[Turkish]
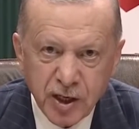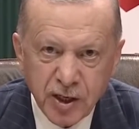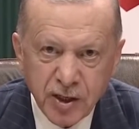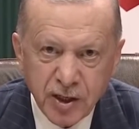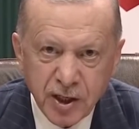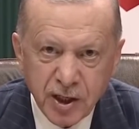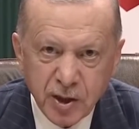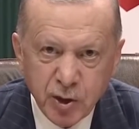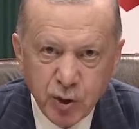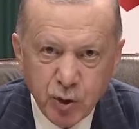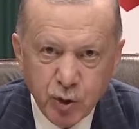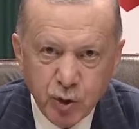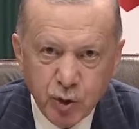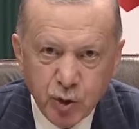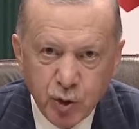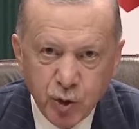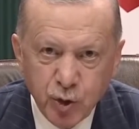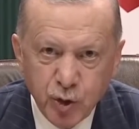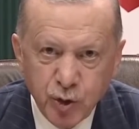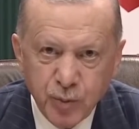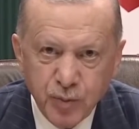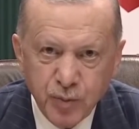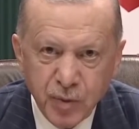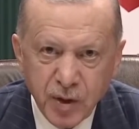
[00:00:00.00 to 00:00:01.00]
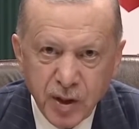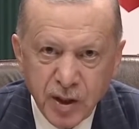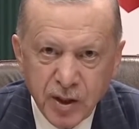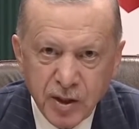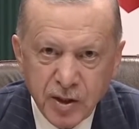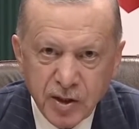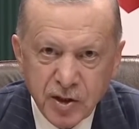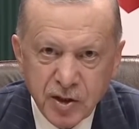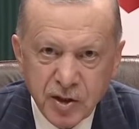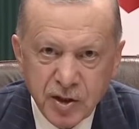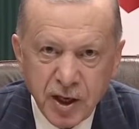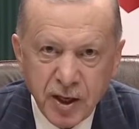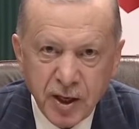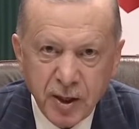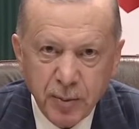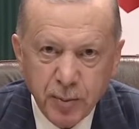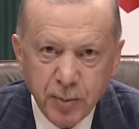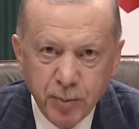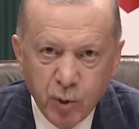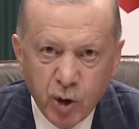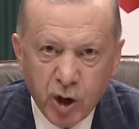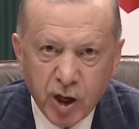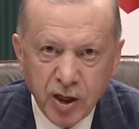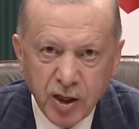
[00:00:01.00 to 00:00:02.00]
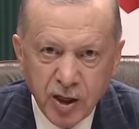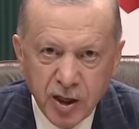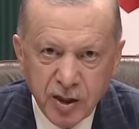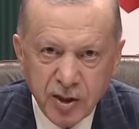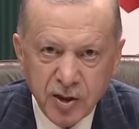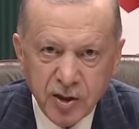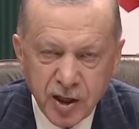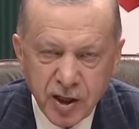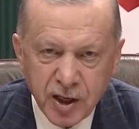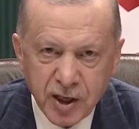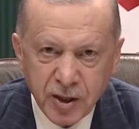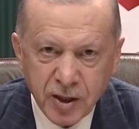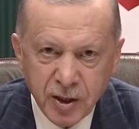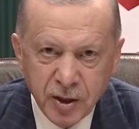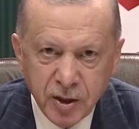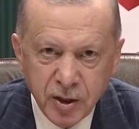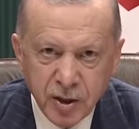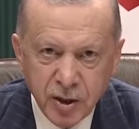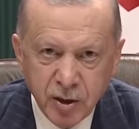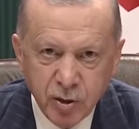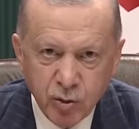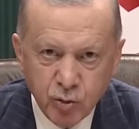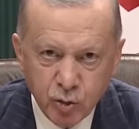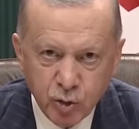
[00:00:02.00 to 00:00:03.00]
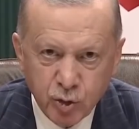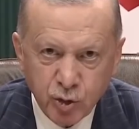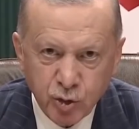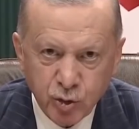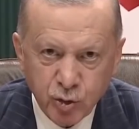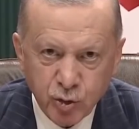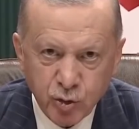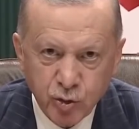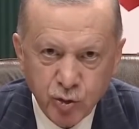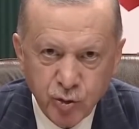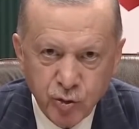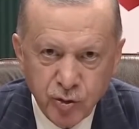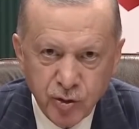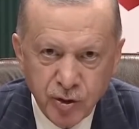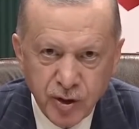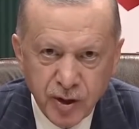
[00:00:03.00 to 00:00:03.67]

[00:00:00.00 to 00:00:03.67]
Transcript: üzerindeki yükünü işte bu anlayışla düşürdük.